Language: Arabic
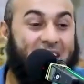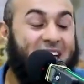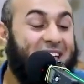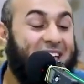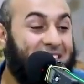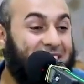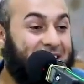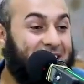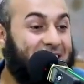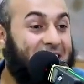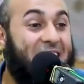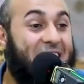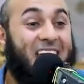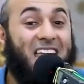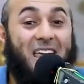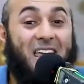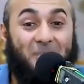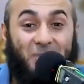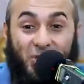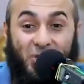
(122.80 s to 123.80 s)
بهذا
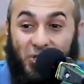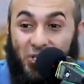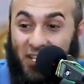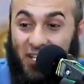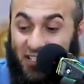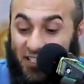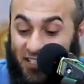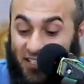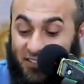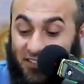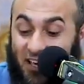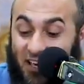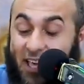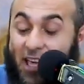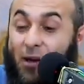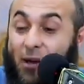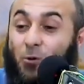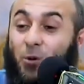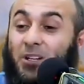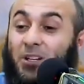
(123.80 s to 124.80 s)
الألم الشديد
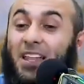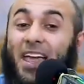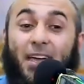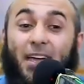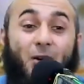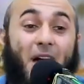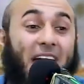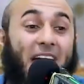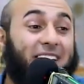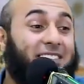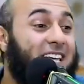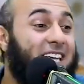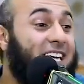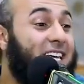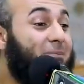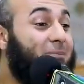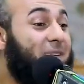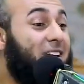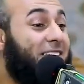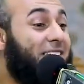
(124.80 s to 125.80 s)
وتلاقي واحد
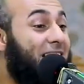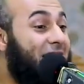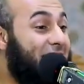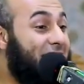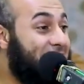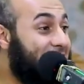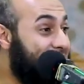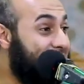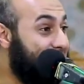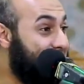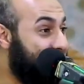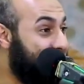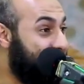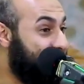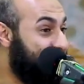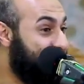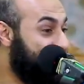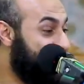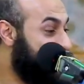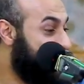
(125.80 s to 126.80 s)
زي ابن
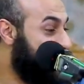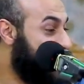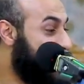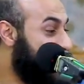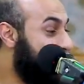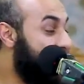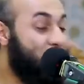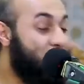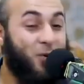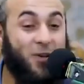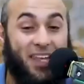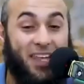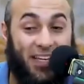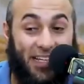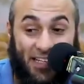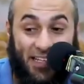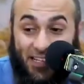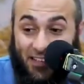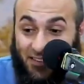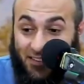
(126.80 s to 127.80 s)
القيم بيقول
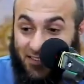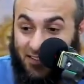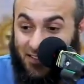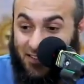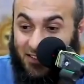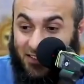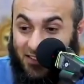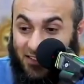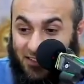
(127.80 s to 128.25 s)
لك ايه